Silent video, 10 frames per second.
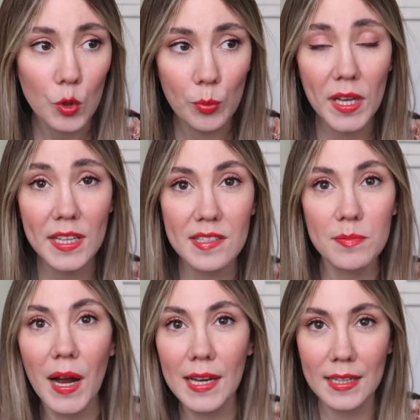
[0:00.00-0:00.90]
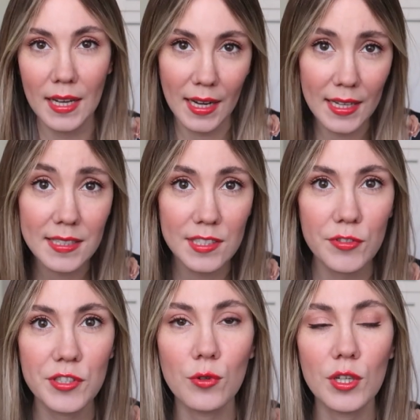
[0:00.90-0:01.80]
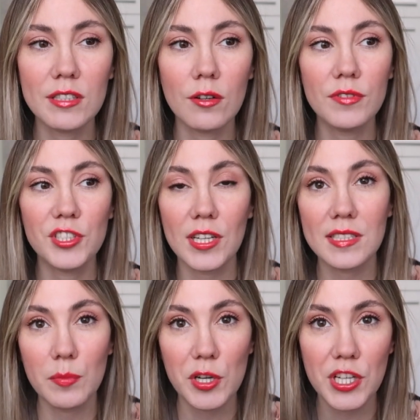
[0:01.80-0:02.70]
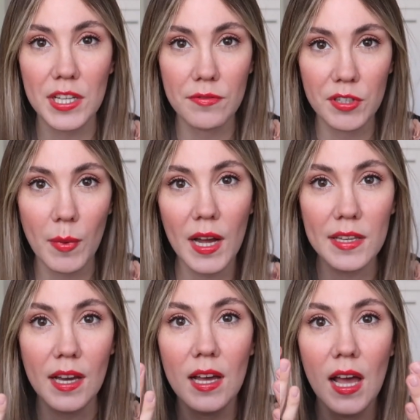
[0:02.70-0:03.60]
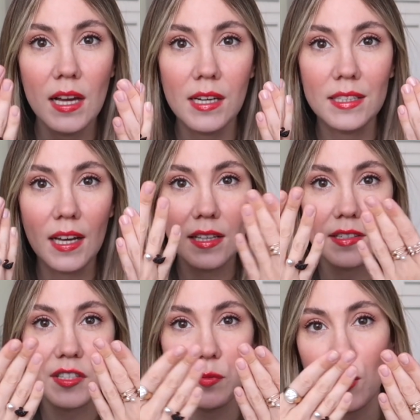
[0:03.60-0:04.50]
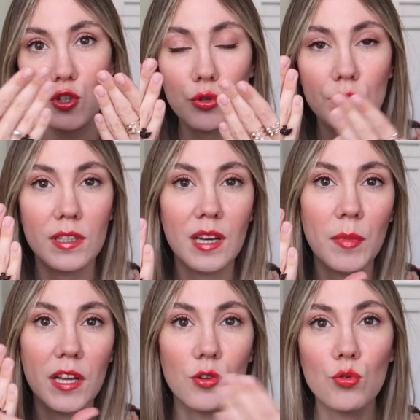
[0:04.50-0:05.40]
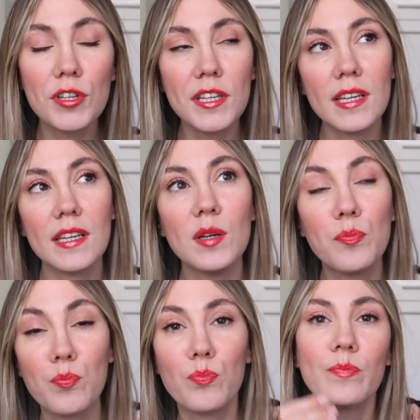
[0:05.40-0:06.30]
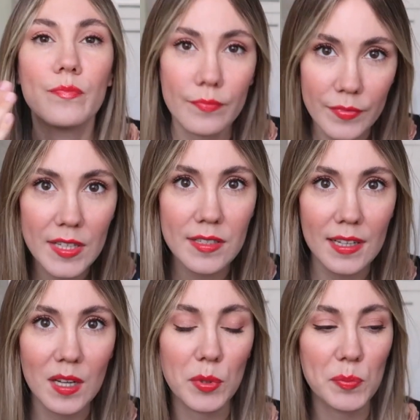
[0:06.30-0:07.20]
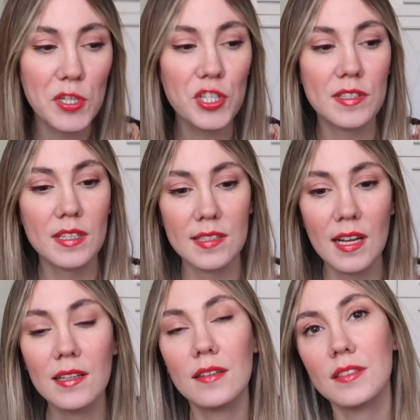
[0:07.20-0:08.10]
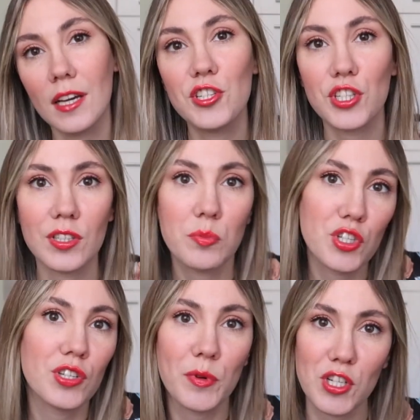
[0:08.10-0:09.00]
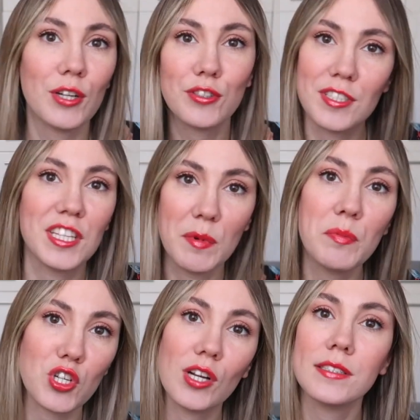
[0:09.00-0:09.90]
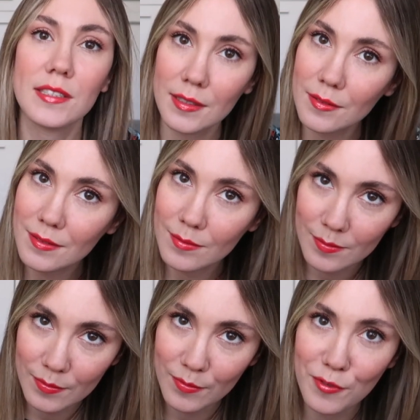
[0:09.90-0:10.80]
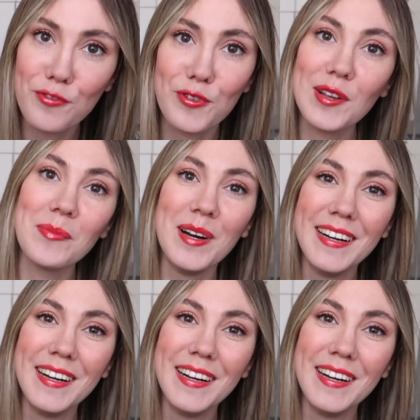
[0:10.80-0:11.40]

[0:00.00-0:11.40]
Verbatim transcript: У меня есть маленькая коллекция всего этого, вы часто обращаете внимание, когда я снимаю что-то на мои руки, и несколько подписчиц сказала, Танечка, напиши, пожалуйста, сними, пожалуйста, фильм,